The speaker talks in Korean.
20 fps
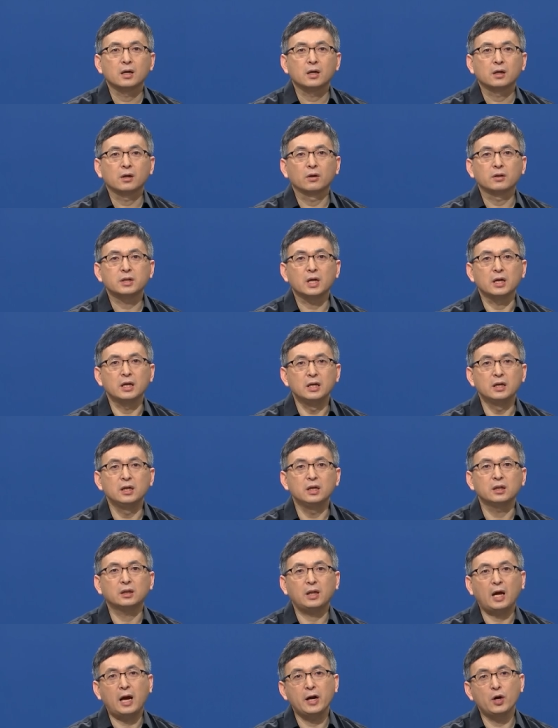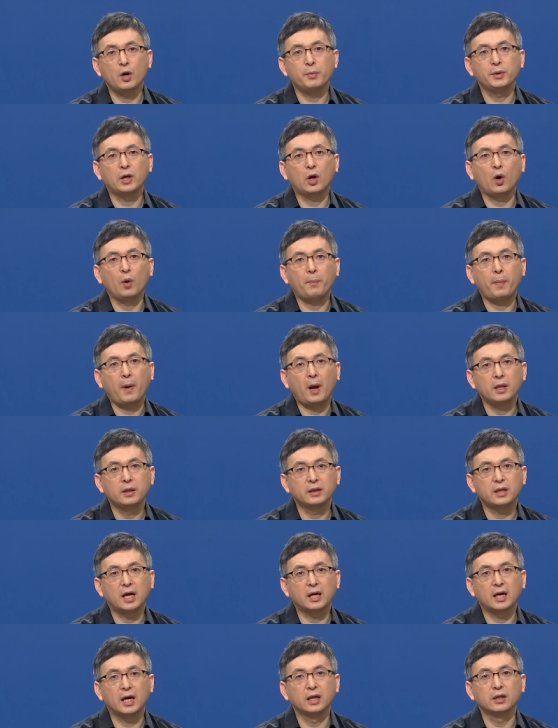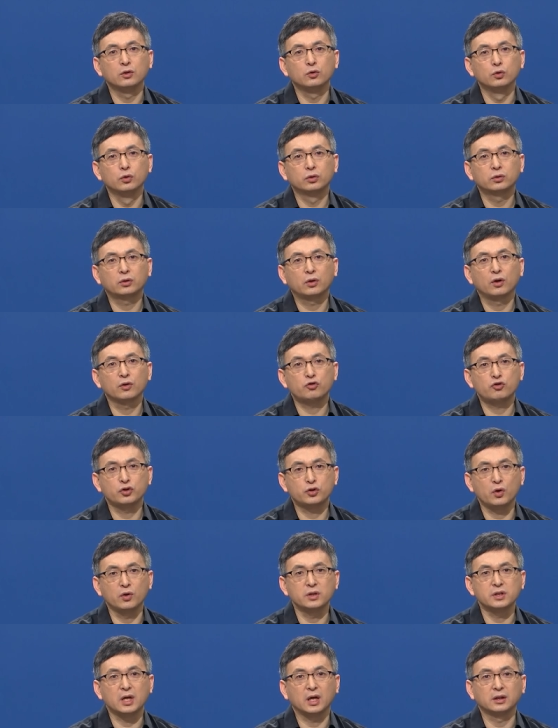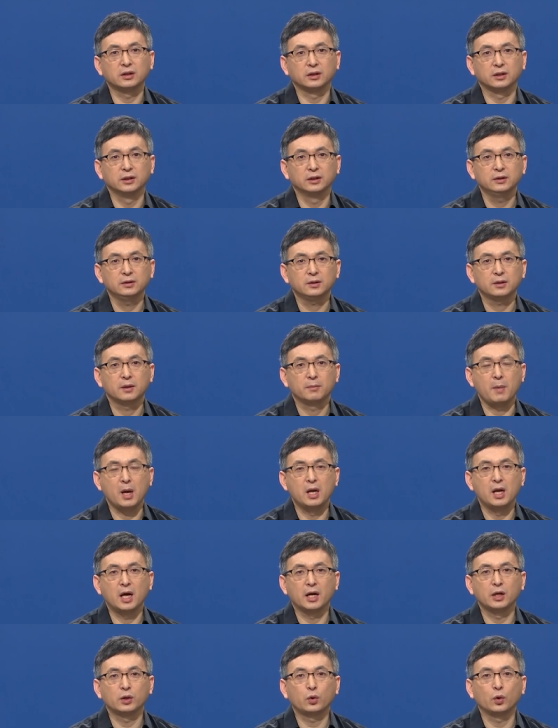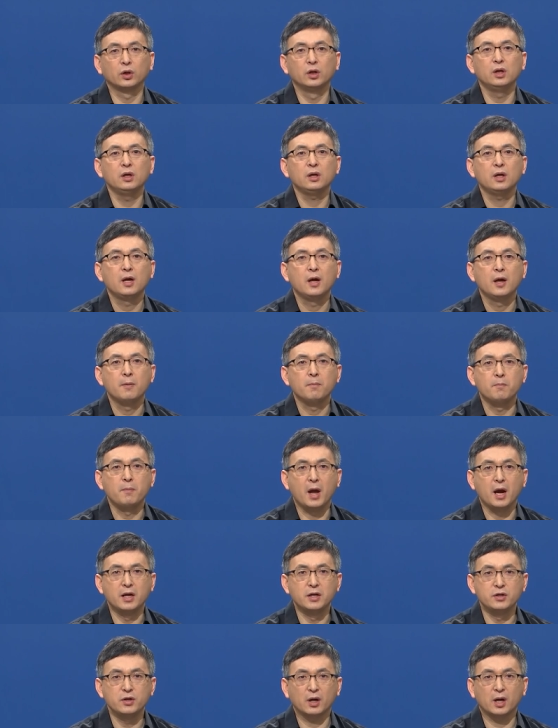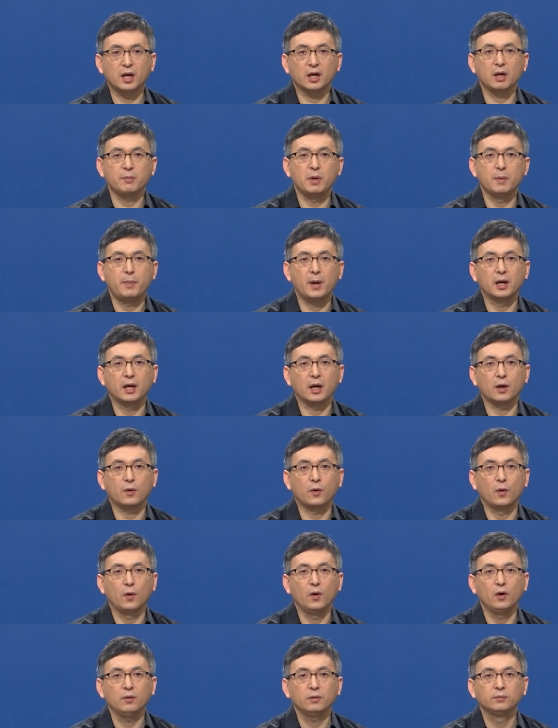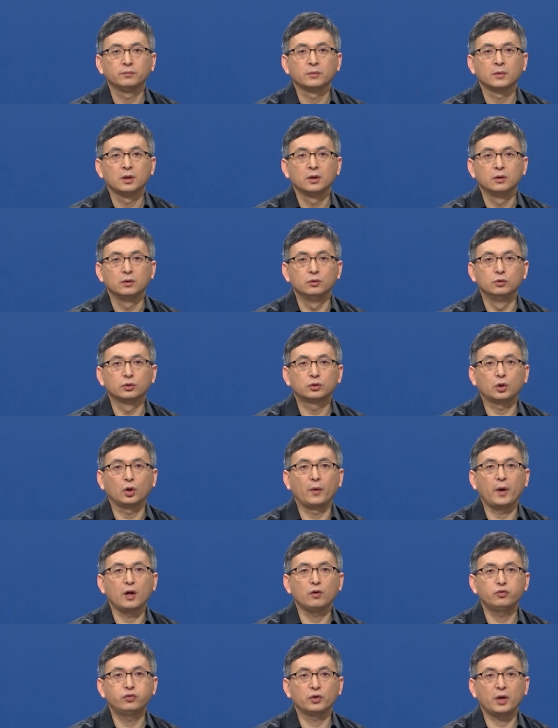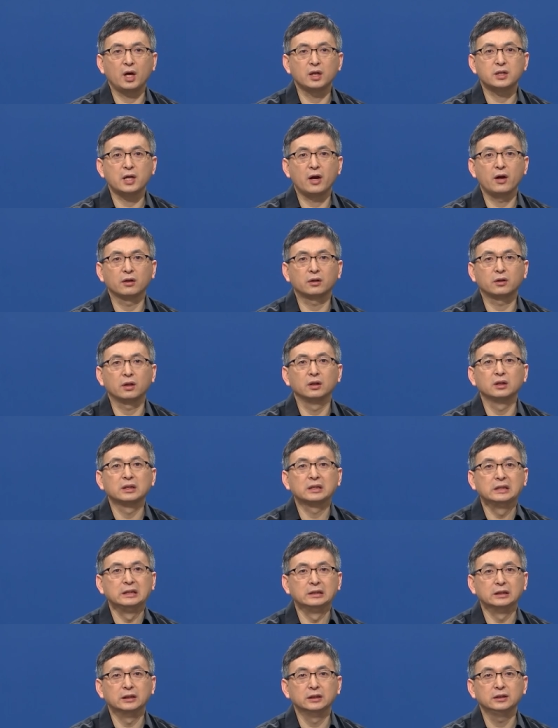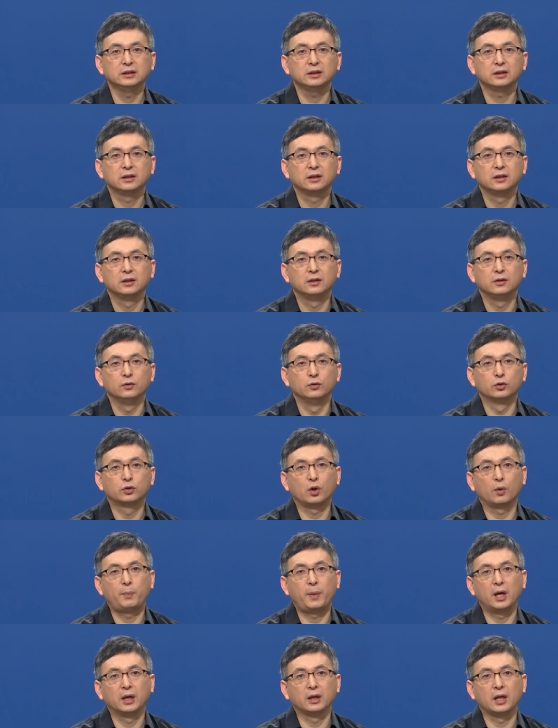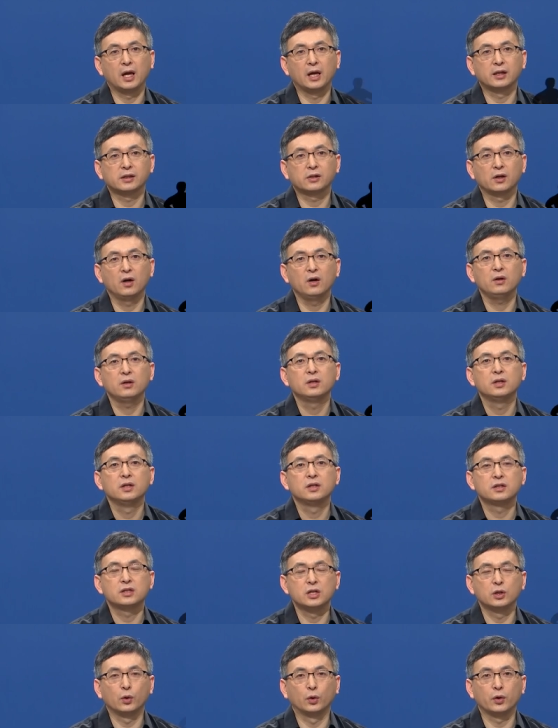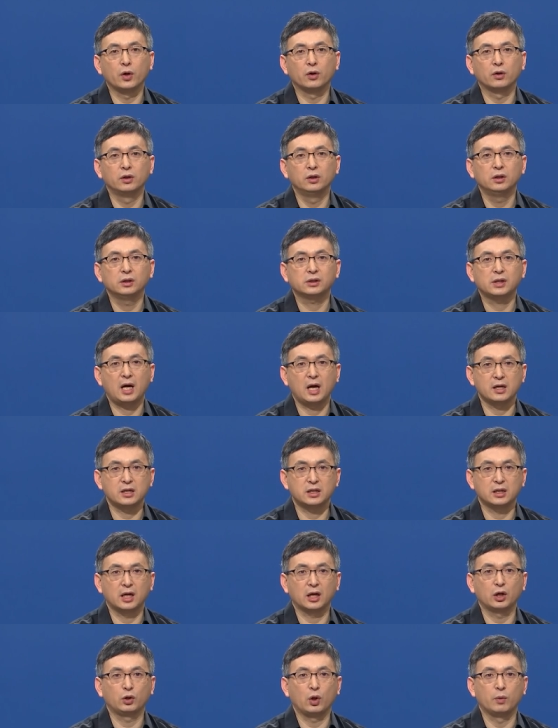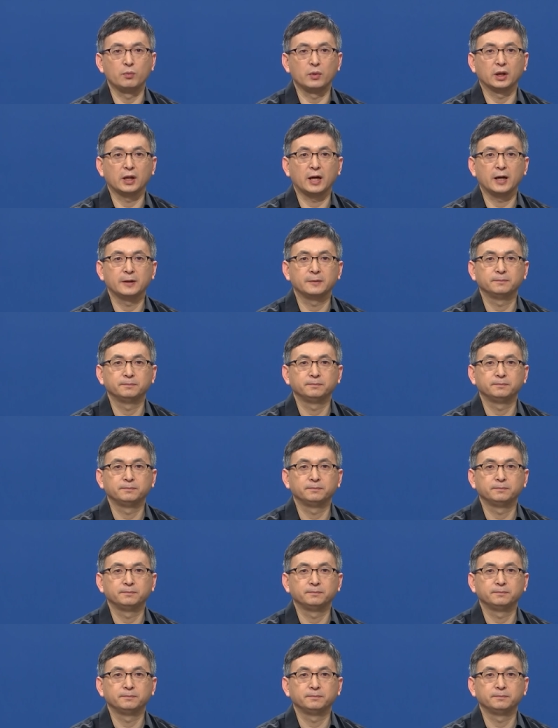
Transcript: 그러자 이를 타협이라고 판단한 루터 추종자들은 멜랑이톤을 맹렬하게 비판했고 루터의 후계자였던 그는 루터파 내에서 지도력을 상실하게 됩니다.